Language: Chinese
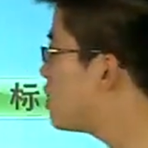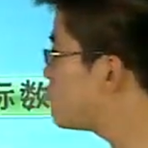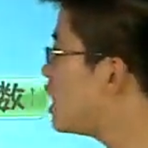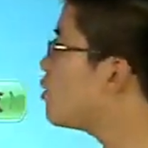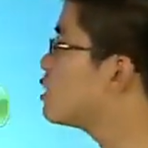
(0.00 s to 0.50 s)

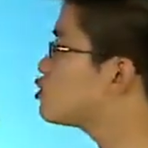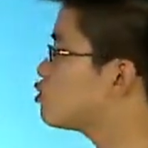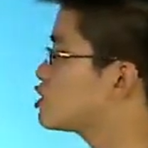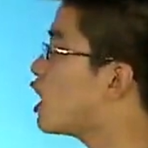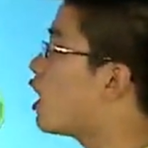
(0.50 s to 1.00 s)
标完数
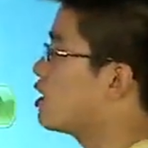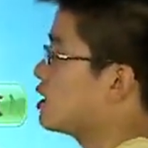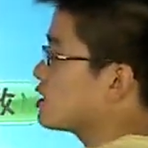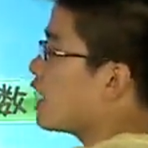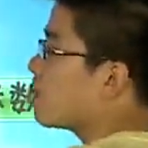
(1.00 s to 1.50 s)
之后。
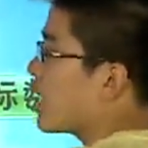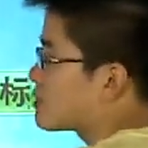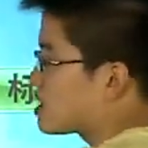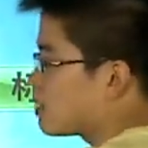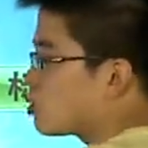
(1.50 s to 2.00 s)
要把
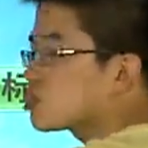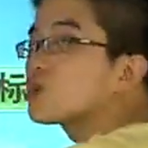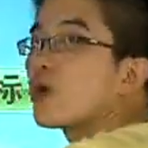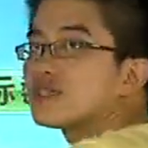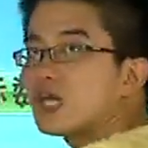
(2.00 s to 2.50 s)
题目中
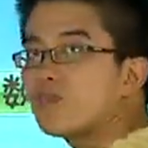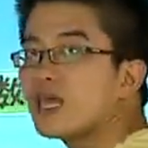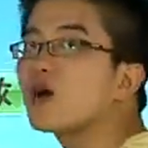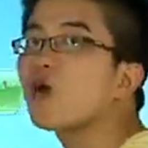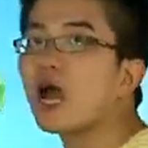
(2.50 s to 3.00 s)
有一些
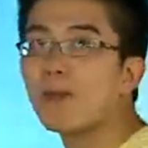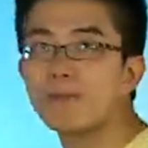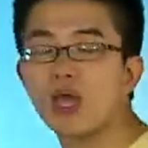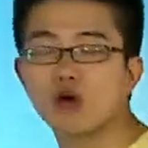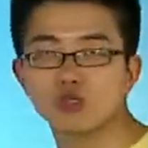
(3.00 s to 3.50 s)
变化
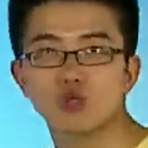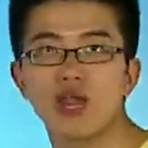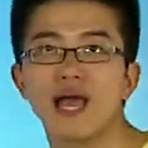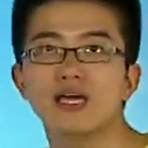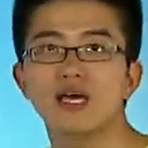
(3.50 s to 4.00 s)
表示出
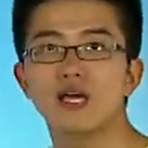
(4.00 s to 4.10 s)
来，